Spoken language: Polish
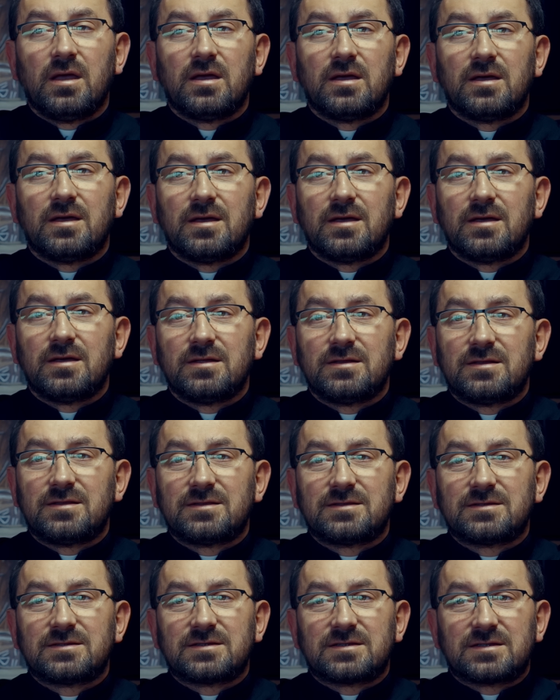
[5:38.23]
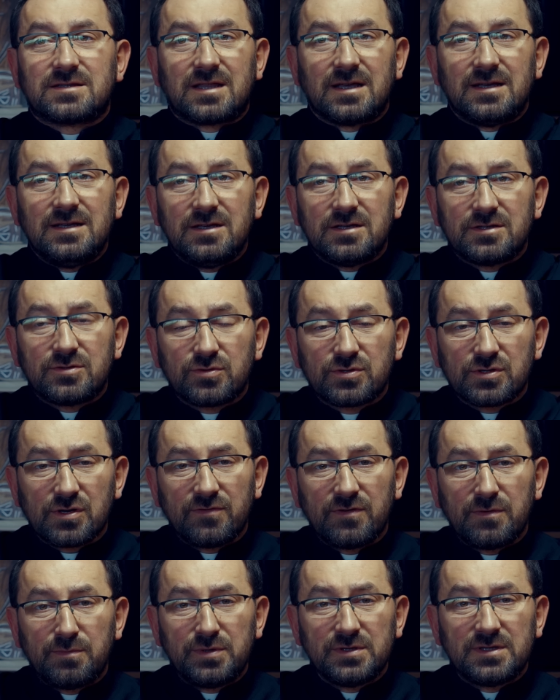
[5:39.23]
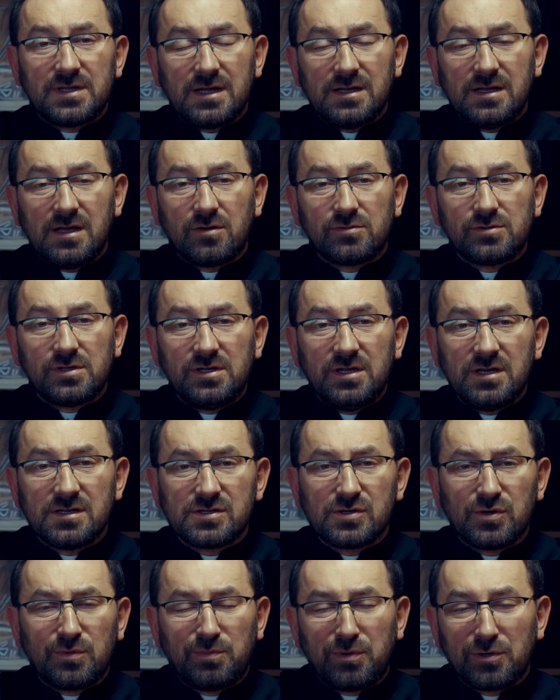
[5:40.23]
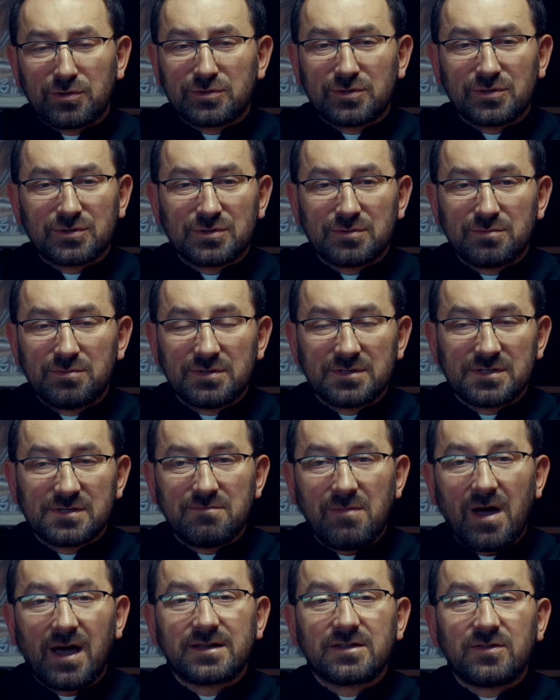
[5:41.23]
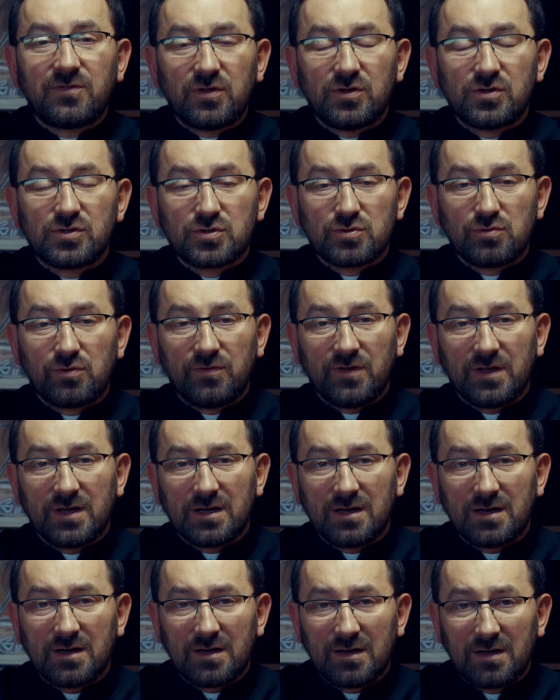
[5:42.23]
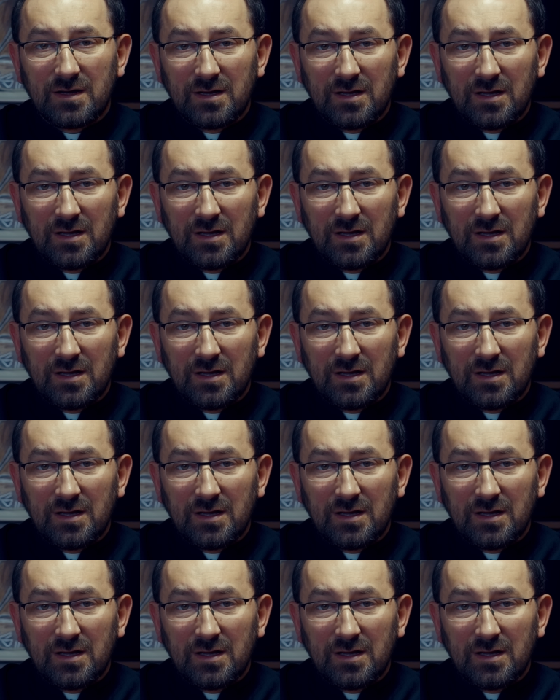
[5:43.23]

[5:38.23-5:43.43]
E, te Jezusowe pytania, one nie są po to, żeby zmartwić człowieka.